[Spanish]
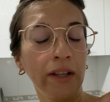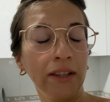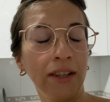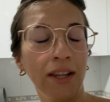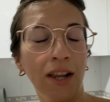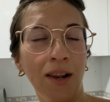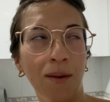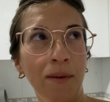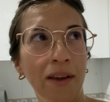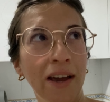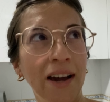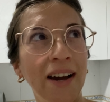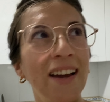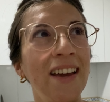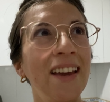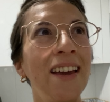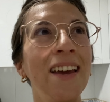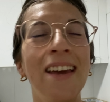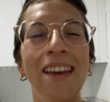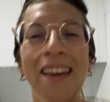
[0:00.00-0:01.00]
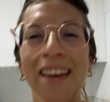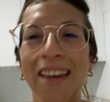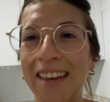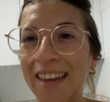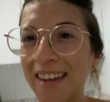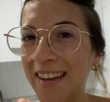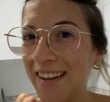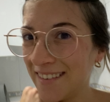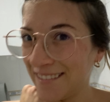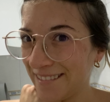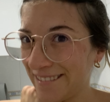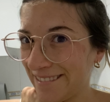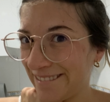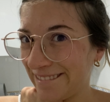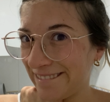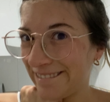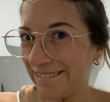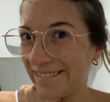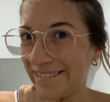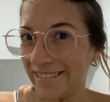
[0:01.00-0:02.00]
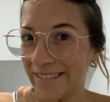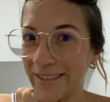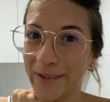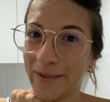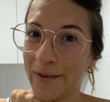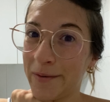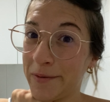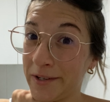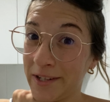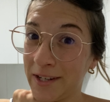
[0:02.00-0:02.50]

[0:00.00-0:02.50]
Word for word: del viaje y nos vemos